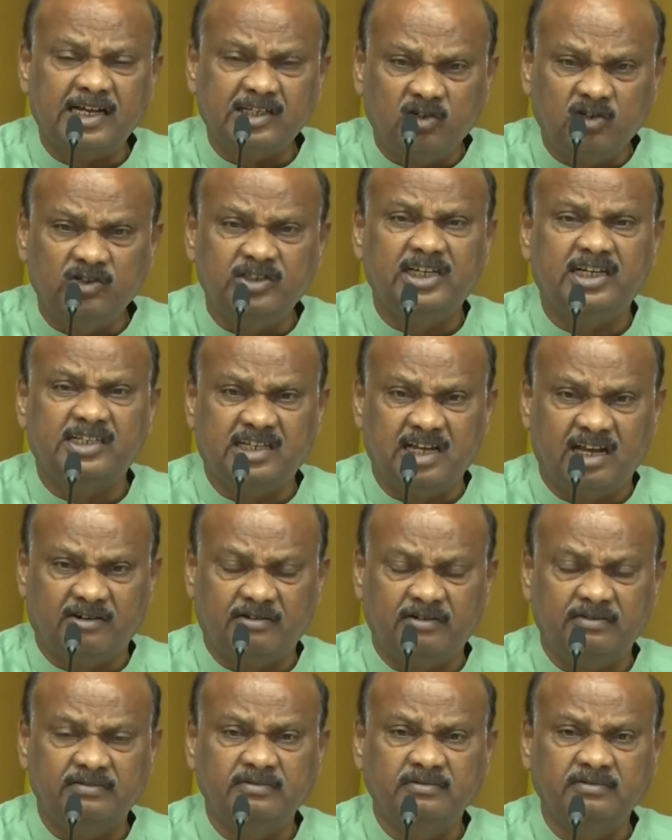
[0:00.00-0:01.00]
నాశనం
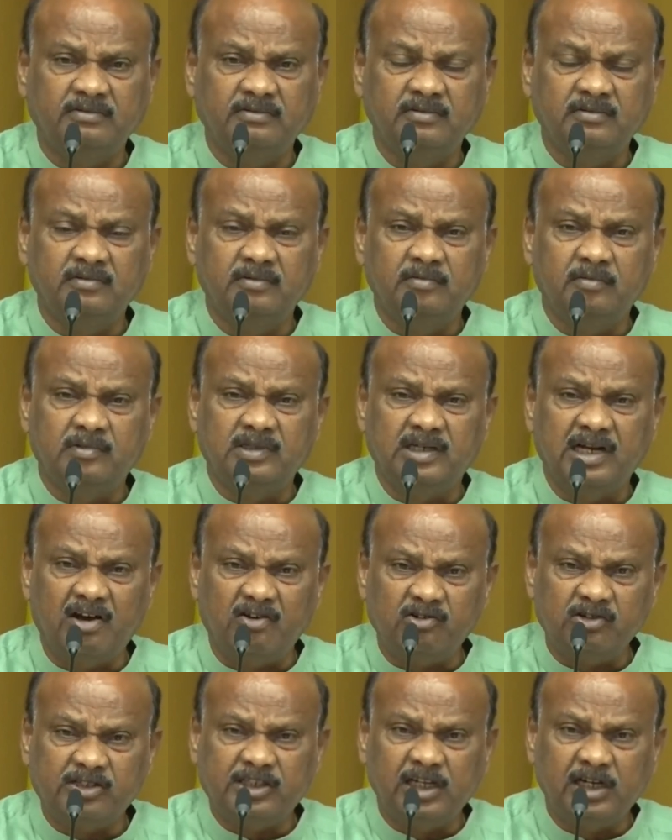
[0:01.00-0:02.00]
చేశారు
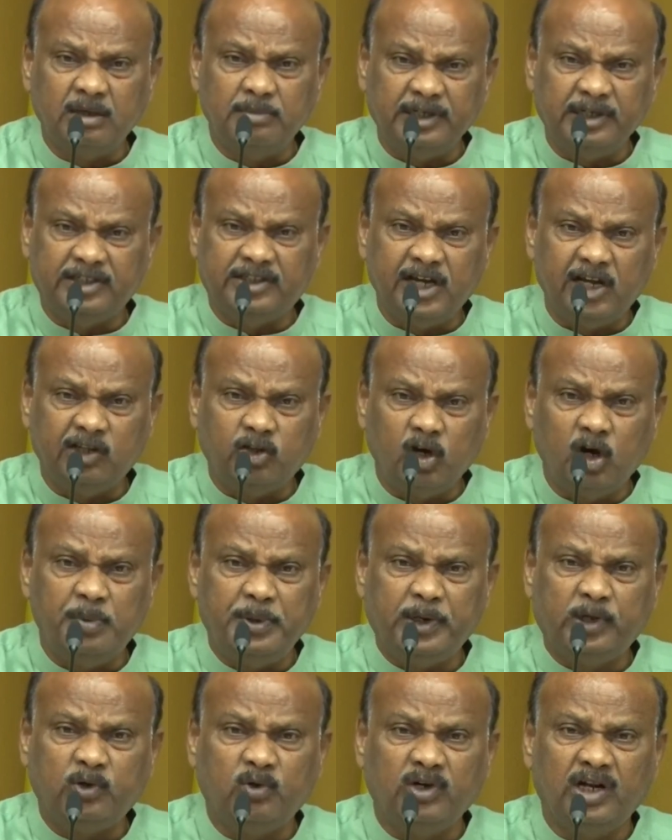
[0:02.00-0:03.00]
వ్యవస్థలను మీ
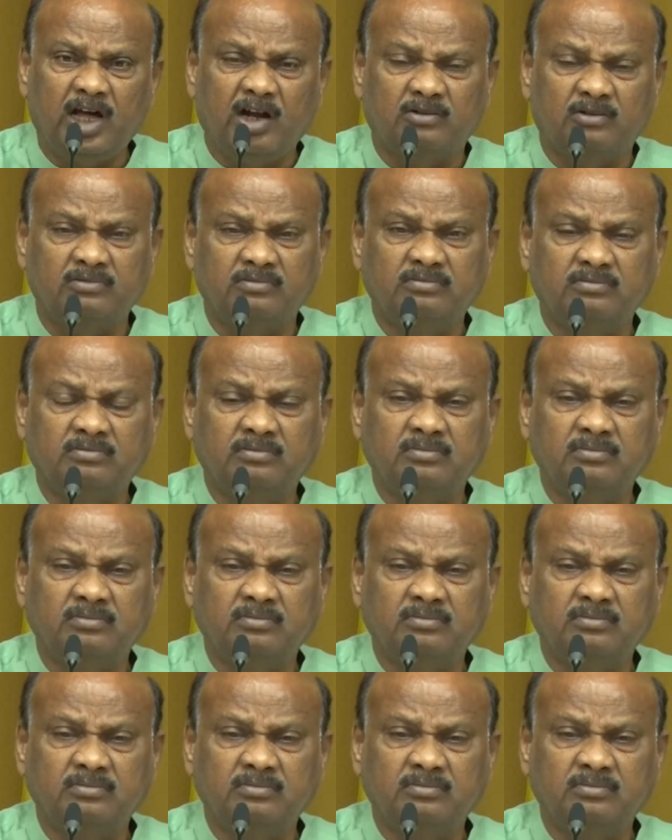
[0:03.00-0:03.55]
చేతిలో పెట్టుకున్నారు